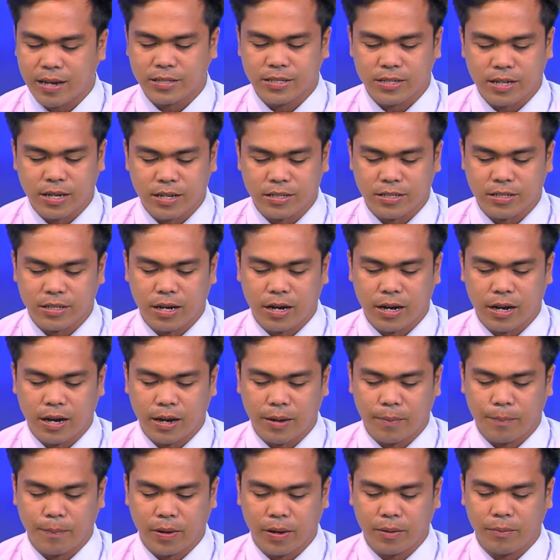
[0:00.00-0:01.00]
siya
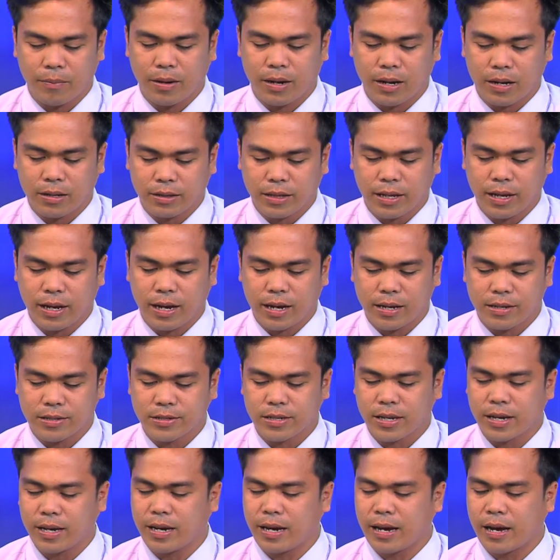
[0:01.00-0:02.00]
sa pangbalatian
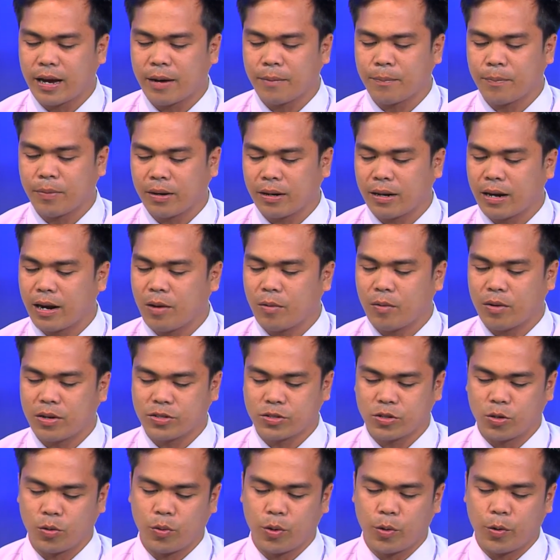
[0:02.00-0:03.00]
sa iyang panglawas.
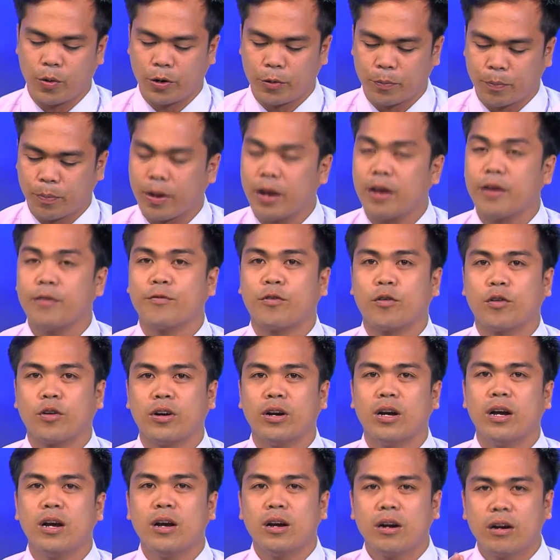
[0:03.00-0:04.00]
So we will pray
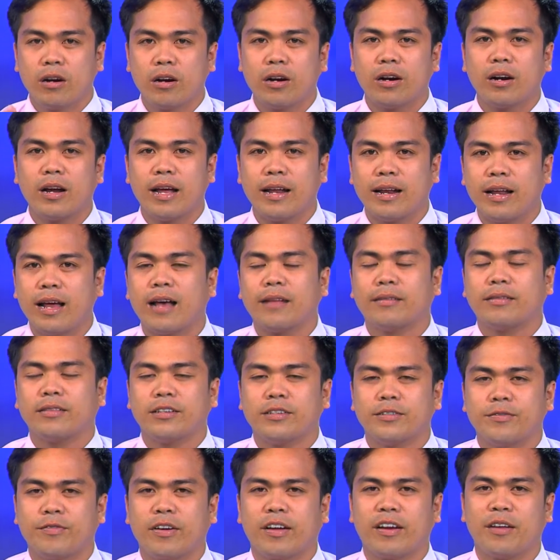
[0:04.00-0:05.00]
for her and at
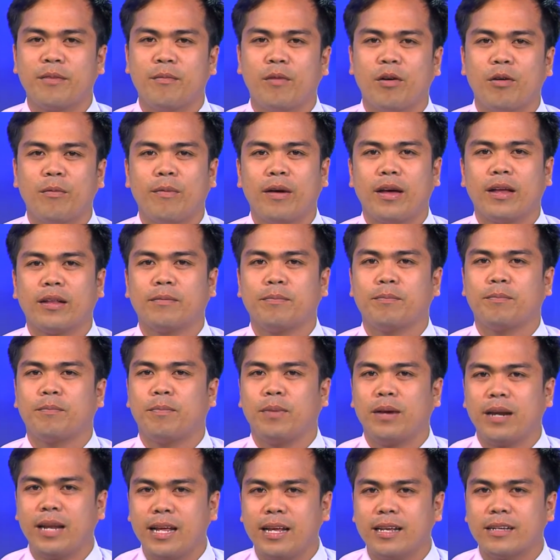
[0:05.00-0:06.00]
this very moment,
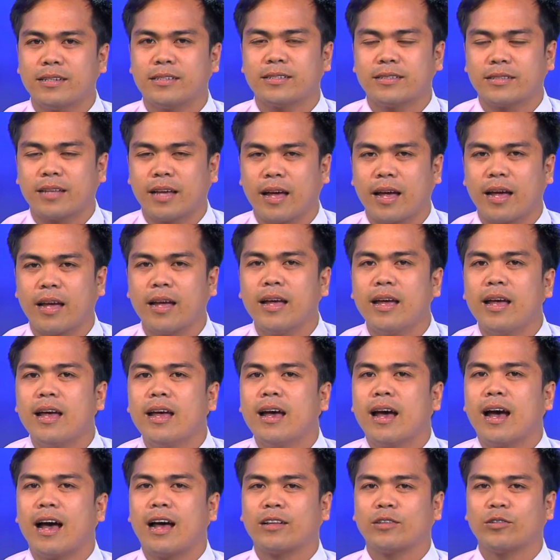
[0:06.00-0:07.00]
please stay.
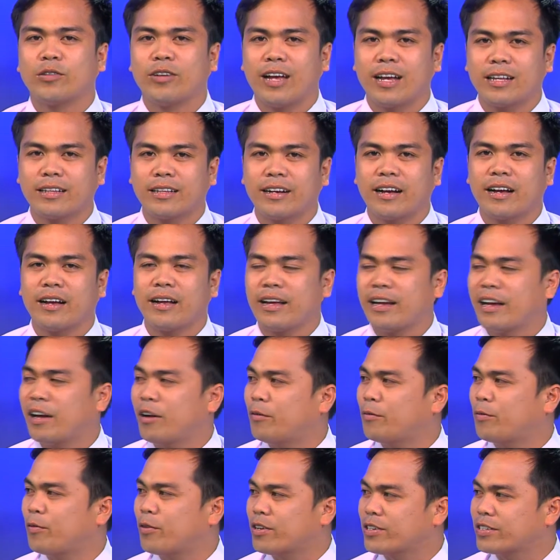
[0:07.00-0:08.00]
Ato ihatag ang
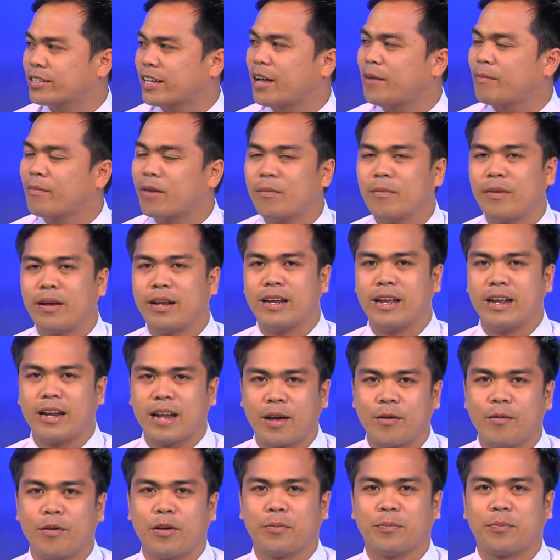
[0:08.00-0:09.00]
higayon first kay ma'am and then
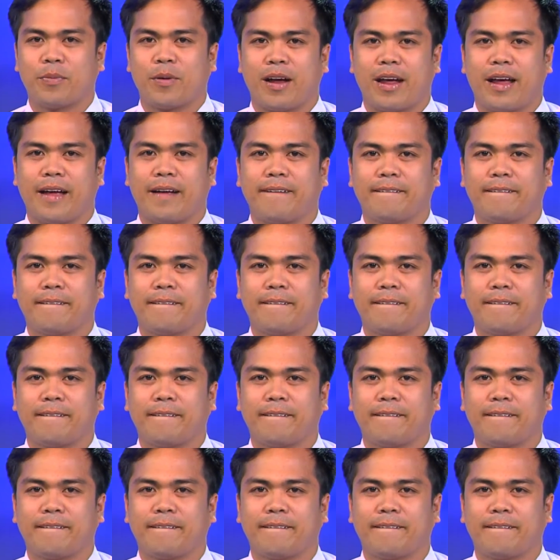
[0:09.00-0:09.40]
I will pray.